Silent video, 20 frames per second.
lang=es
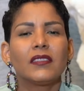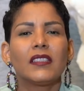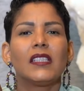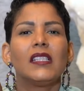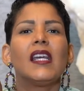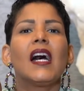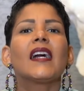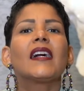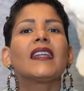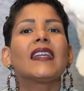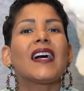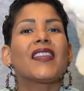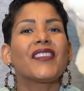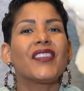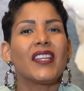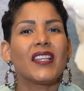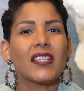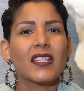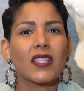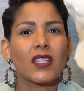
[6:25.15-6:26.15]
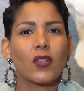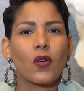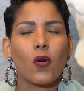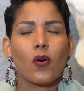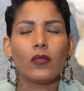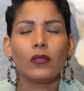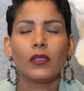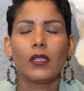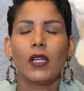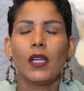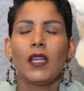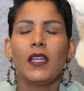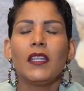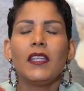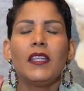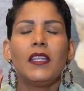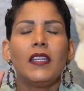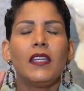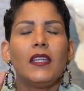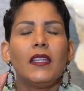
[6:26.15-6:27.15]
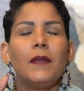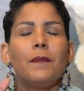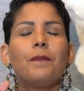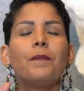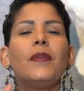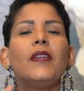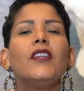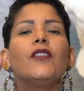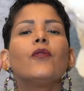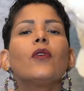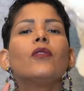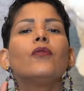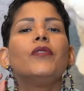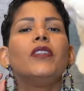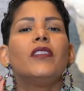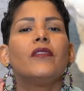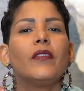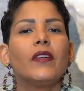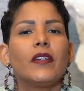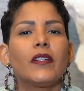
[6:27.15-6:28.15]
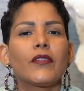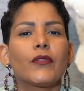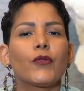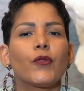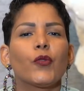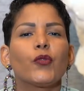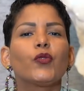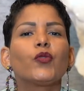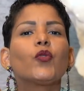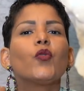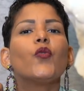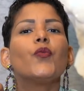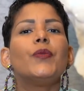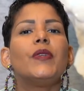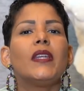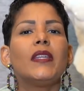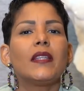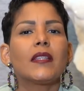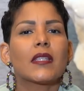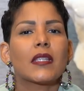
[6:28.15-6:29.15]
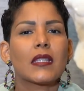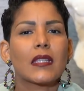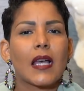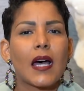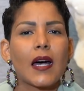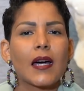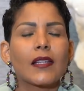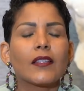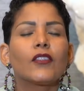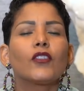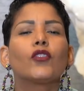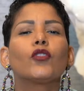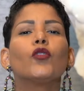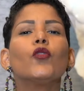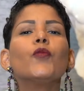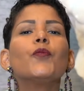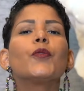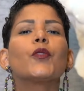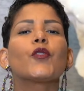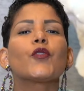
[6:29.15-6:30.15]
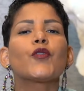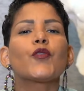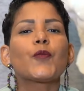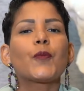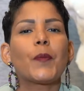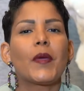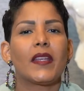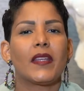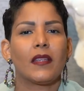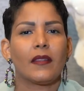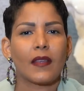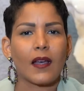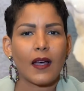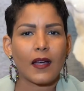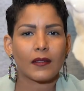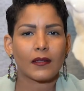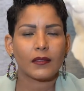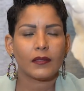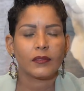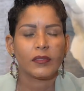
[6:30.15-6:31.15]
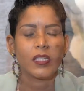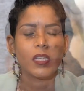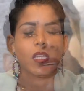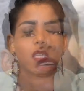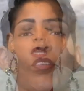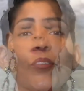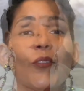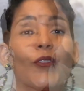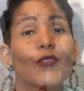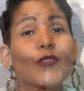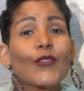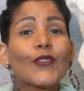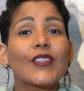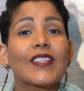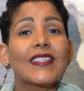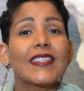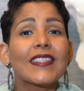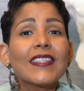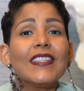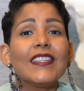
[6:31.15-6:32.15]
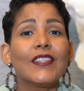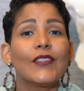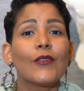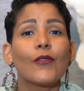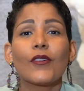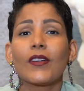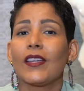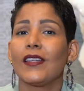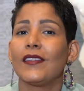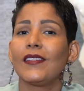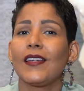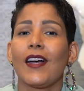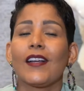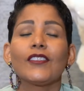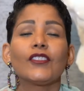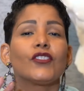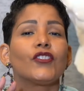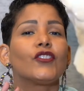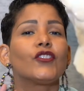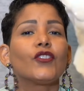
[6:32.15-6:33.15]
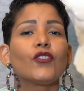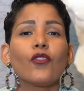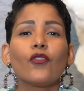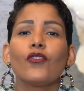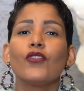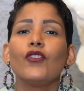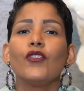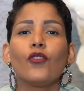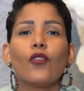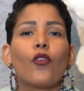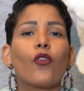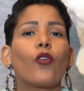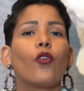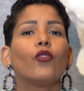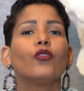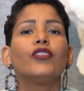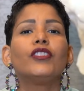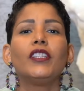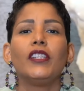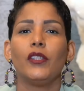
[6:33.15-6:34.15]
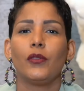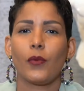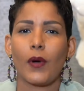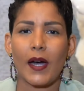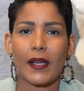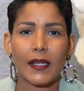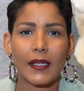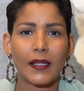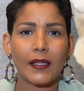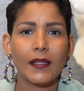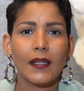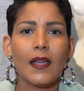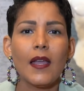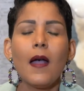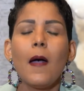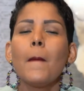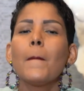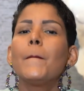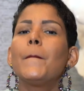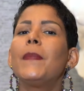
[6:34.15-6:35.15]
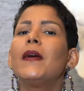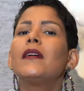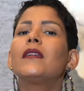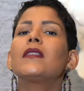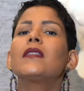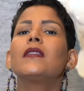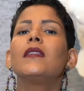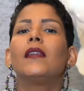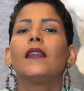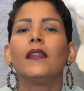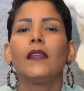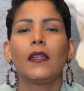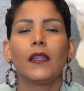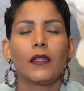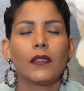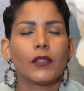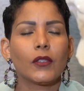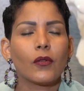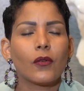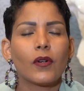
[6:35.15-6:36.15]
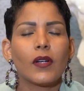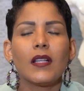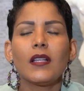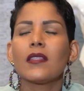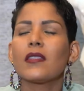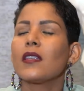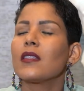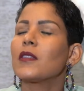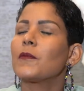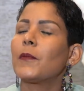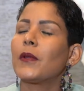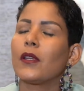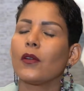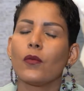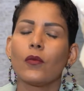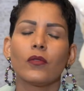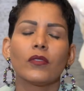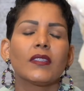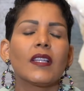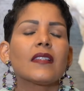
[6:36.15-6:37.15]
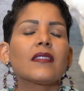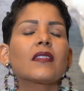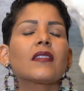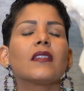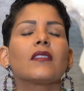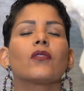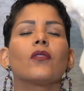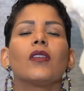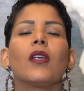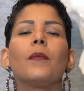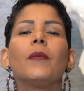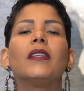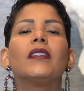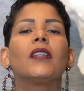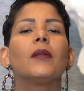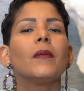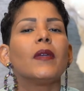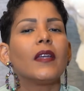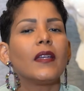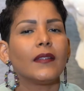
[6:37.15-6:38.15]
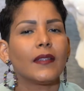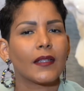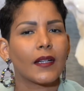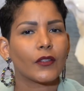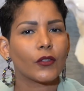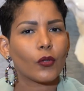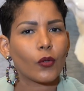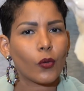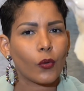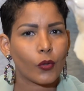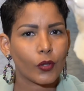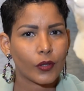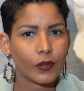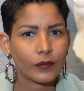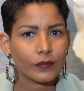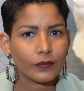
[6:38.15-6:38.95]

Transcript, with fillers: te agradezco y pido al universo tu bienestar, tu prosperidad pero yo decido que ya yo no continuaré persiguiendo esas preguntas que solamente me generan dolor.